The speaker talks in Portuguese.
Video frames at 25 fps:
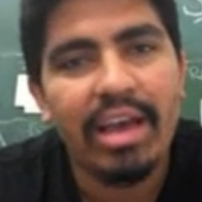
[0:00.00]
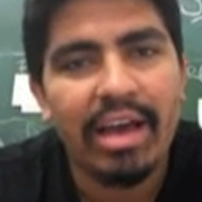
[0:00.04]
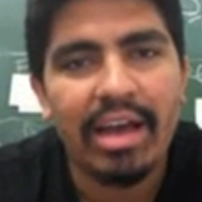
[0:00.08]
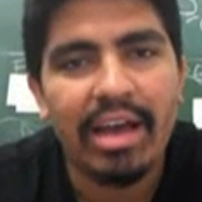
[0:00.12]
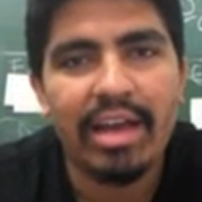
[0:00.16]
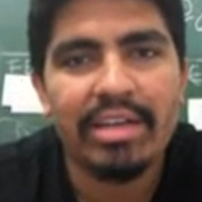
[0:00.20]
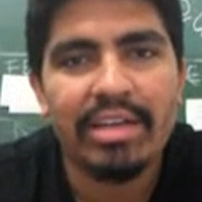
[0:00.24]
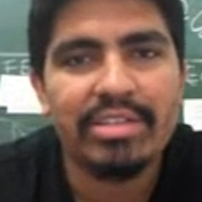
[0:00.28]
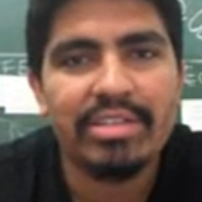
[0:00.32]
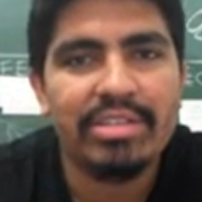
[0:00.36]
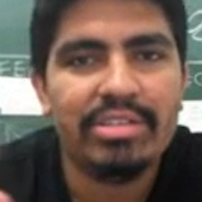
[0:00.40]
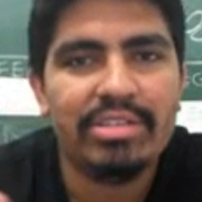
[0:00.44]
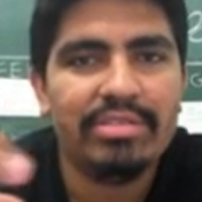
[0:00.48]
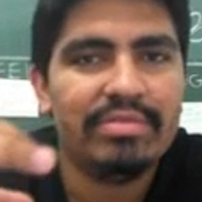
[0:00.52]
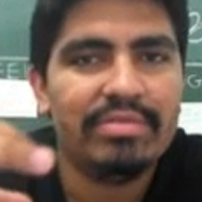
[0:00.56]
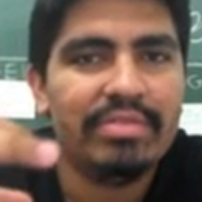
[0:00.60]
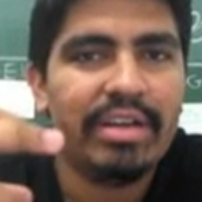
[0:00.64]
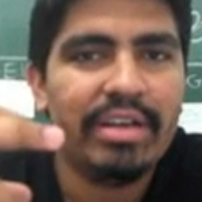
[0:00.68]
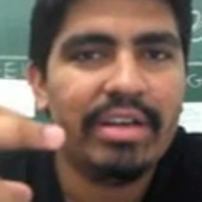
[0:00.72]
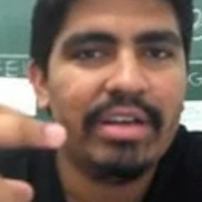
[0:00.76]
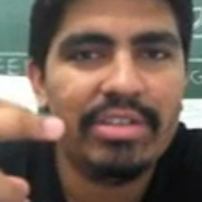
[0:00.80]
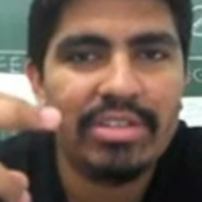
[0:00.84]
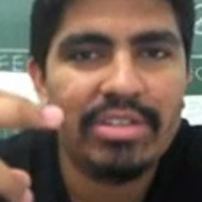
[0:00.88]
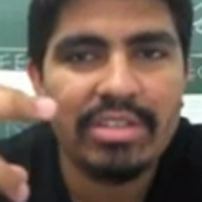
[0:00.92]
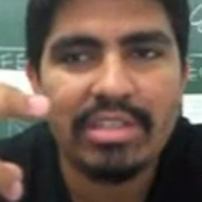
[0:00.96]
a gente
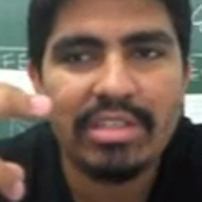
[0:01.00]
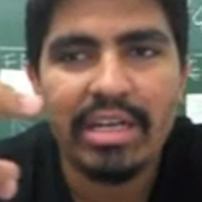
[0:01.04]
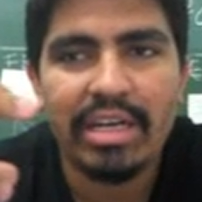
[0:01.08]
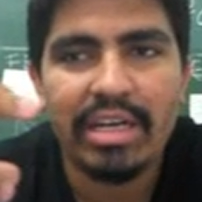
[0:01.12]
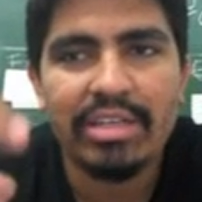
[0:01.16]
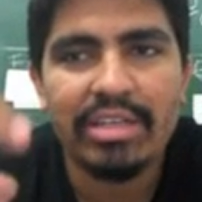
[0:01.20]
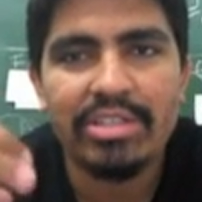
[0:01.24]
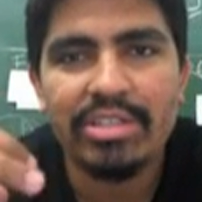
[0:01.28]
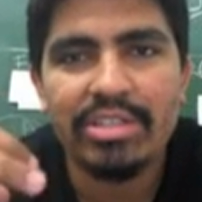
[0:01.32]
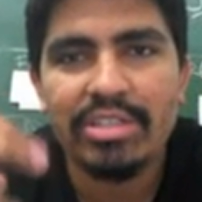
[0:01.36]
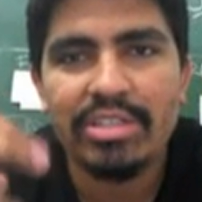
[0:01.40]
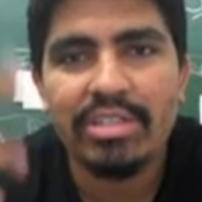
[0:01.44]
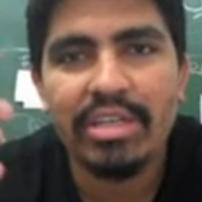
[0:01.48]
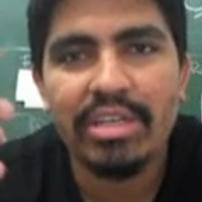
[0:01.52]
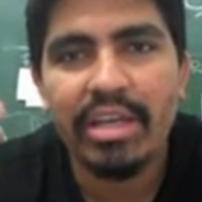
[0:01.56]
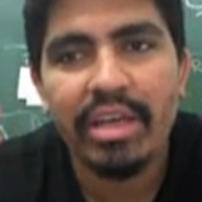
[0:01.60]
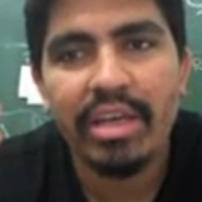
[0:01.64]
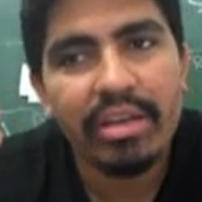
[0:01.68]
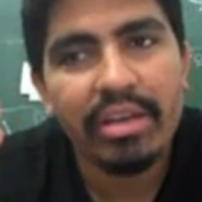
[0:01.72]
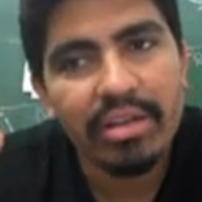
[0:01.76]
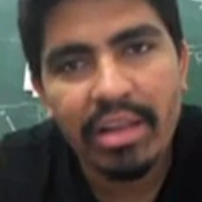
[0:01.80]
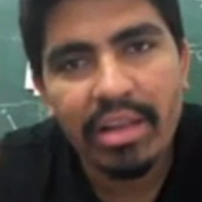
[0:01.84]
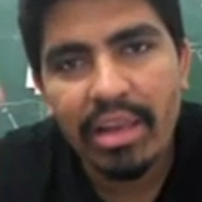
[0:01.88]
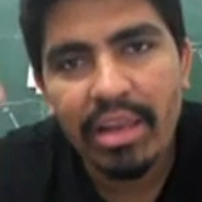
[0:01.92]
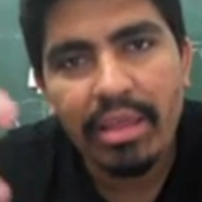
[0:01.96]
vai te dar
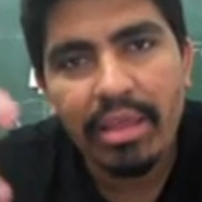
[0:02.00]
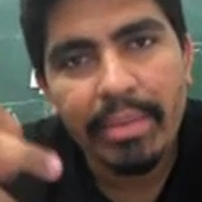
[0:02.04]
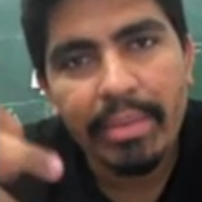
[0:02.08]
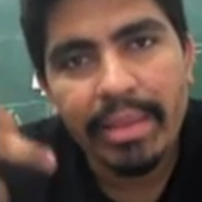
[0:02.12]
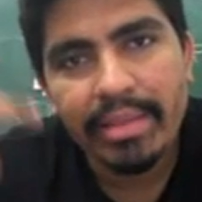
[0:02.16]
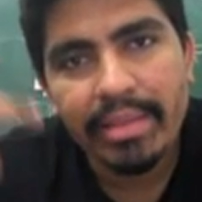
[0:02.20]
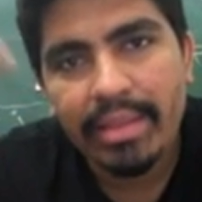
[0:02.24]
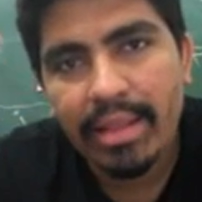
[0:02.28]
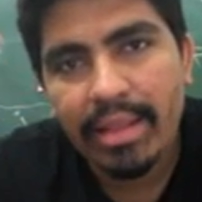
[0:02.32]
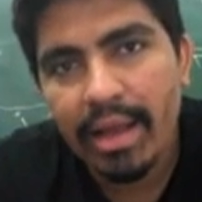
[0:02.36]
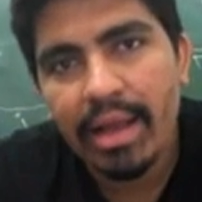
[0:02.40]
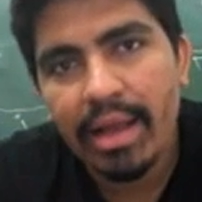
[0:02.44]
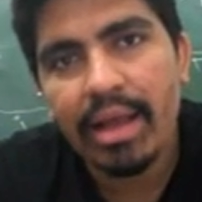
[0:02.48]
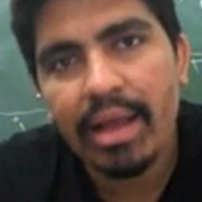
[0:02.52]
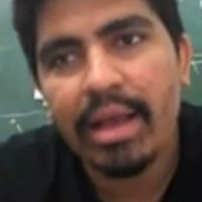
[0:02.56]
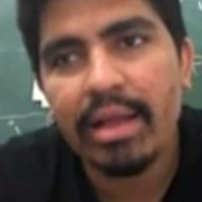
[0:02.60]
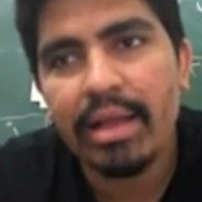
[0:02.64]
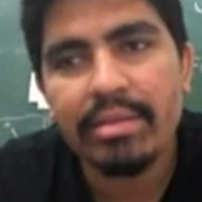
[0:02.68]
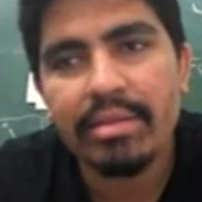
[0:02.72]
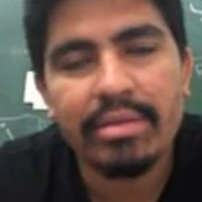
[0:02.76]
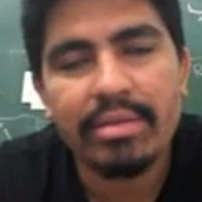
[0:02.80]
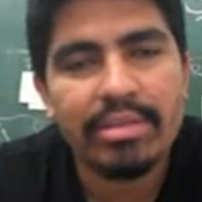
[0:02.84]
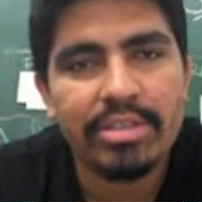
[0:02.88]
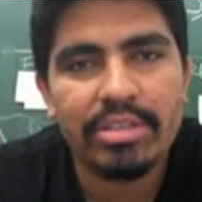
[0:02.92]
dinheiro ilimitado,